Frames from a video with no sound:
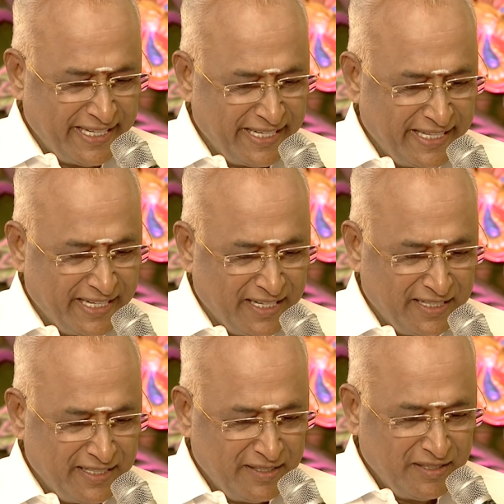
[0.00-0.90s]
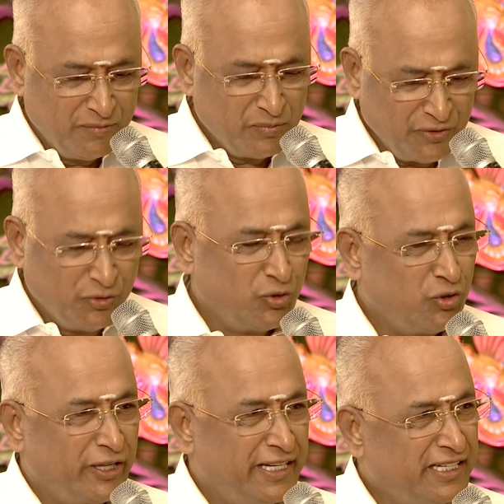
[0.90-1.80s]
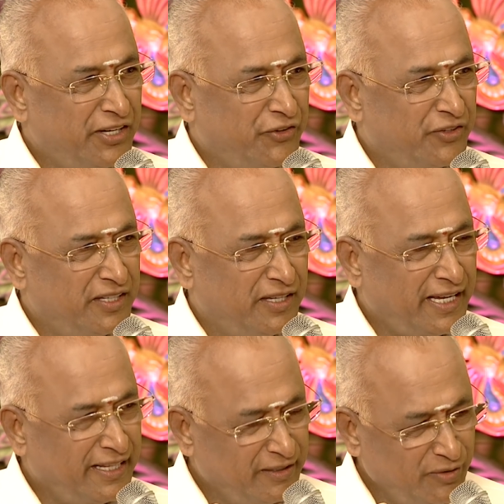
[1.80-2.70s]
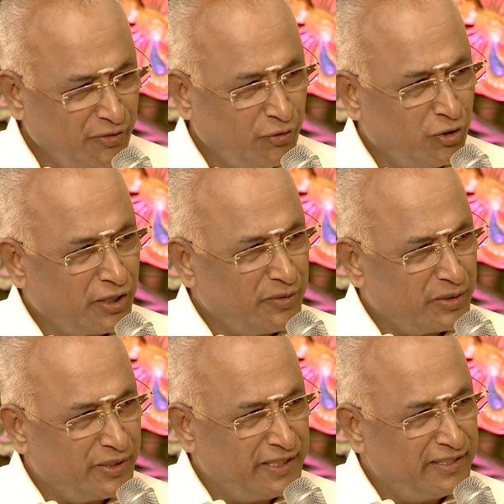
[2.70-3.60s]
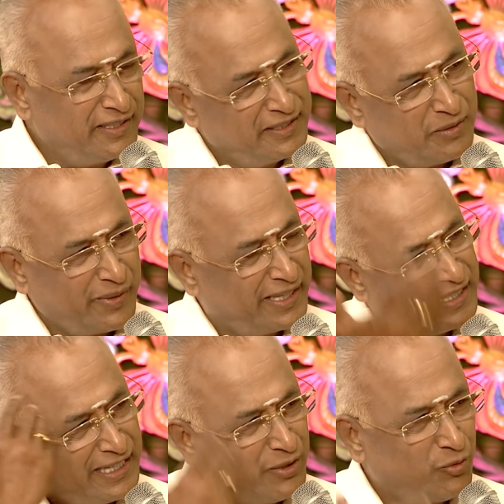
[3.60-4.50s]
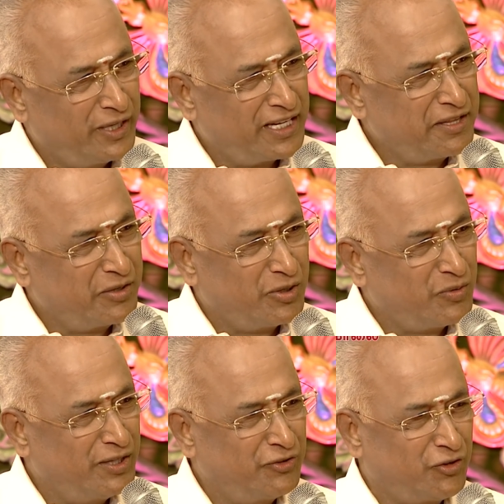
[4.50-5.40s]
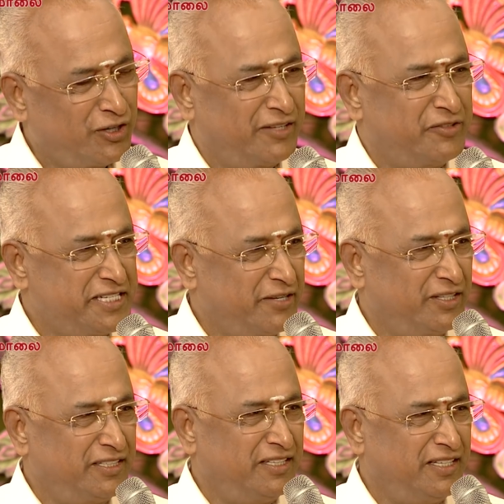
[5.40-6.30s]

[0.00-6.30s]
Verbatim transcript: ஏரியா ப்ளஸ் உங்களோட இன்ட்ரெஸ்ட்டு அது தவிர சொல்கிறவர் வந்து இந்த பையன் நல்ல உயரத்துக்கு வருவான்னு சொன்ன விஷயம் வந்து